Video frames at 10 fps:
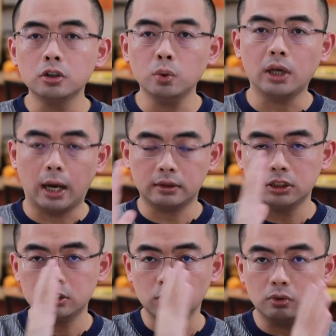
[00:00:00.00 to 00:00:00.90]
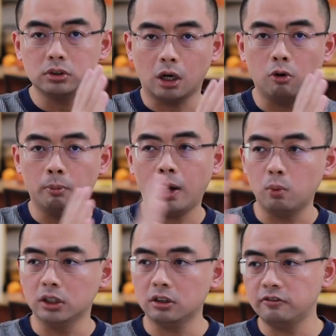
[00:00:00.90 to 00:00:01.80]
得对啊，但是我最少我把
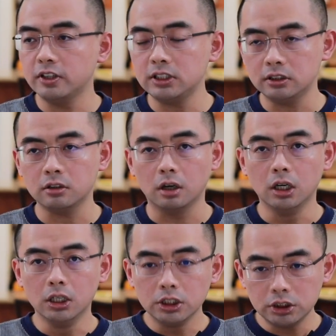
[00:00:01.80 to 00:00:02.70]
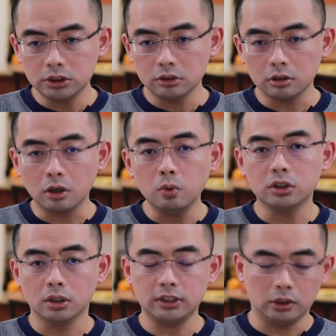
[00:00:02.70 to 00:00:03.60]
我这个分析这个事情的这个
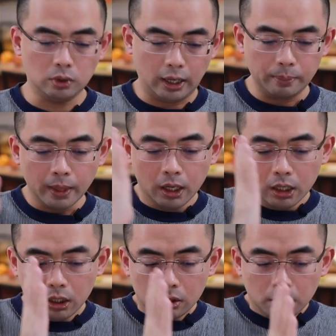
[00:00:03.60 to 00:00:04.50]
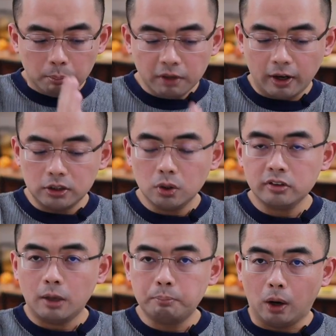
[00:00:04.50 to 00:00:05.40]
过程讲出来。孟晚舟
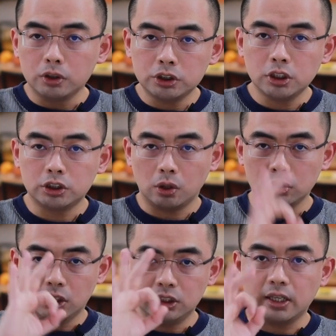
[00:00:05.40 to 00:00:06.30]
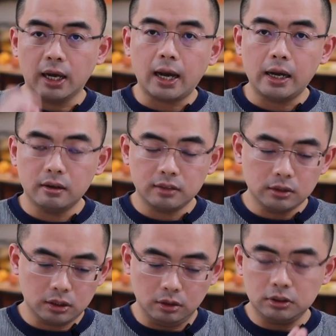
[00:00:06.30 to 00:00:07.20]
在保释的时候呢，是连开了
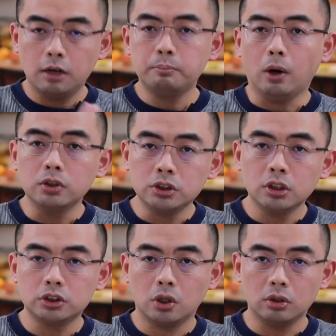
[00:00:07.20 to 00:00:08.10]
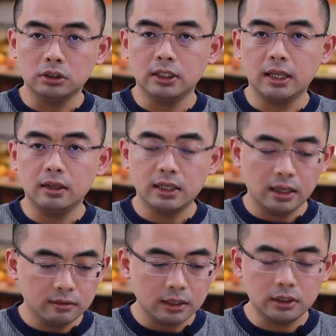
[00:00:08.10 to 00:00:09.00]
三庭。但保释的时候呢，这连
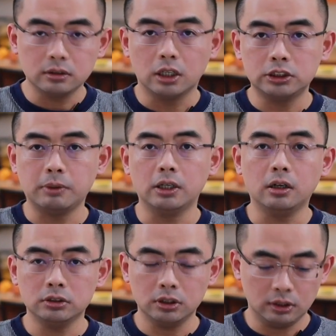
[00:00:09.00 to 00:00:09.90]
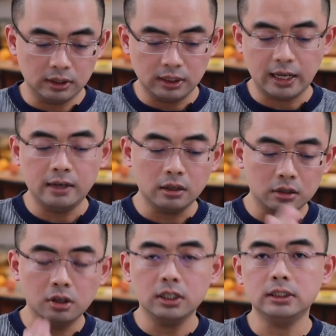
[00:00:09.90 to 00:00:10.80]
连三庭呢，基本上是连着
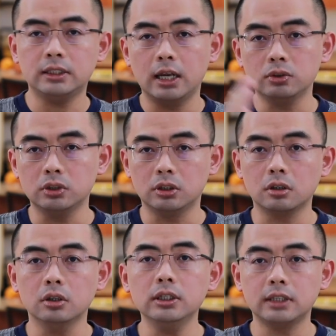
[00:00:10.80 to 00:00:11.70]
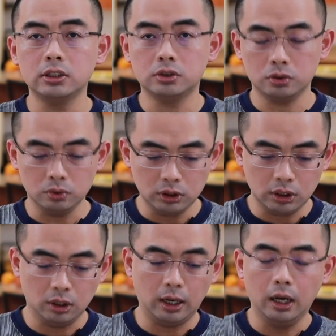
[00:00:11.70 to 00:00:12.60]
隔了一天就一庭，隔了一天就一
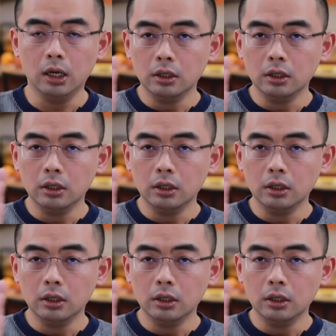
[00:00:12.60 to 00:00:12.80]
庭啊。